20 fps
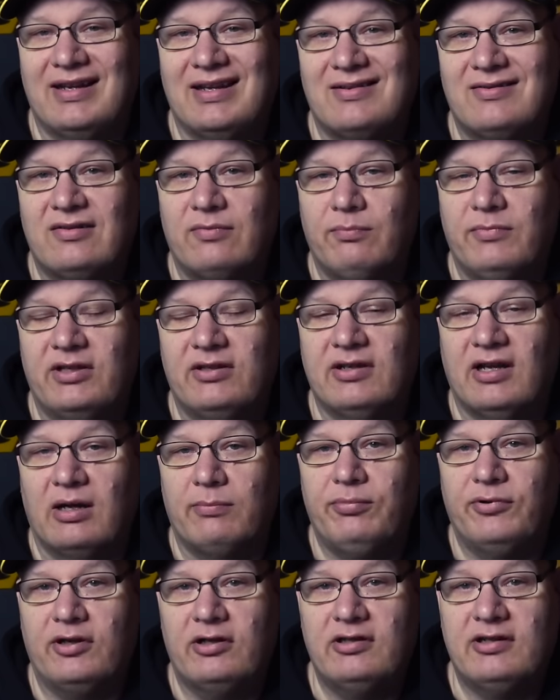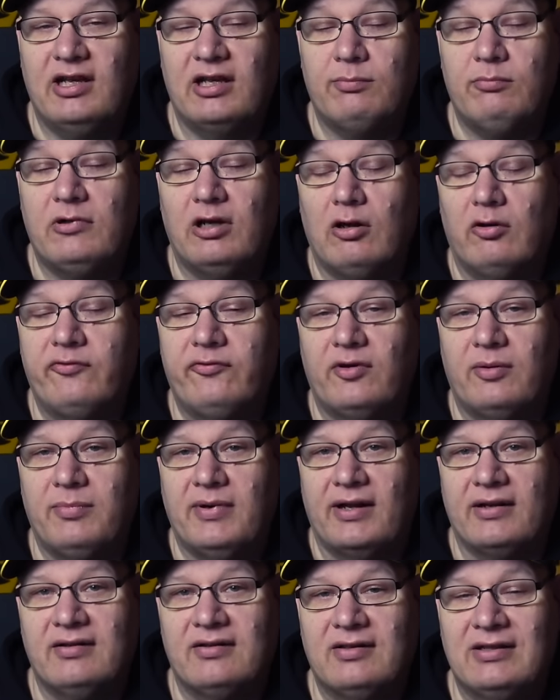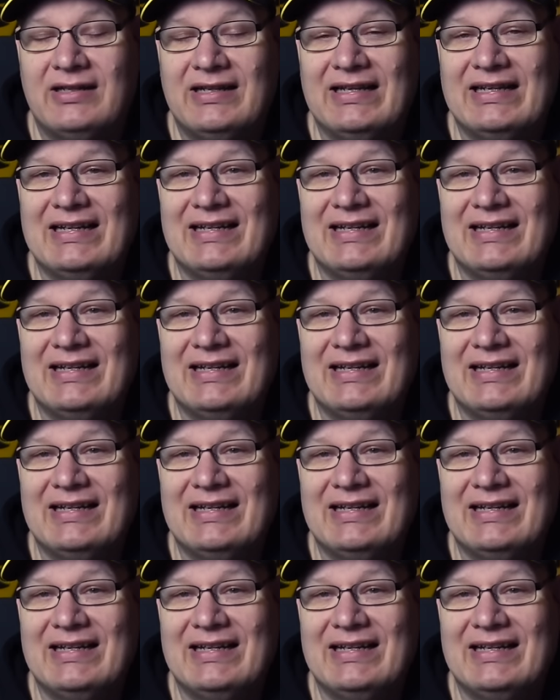erst Mitte April geben, laut Verband.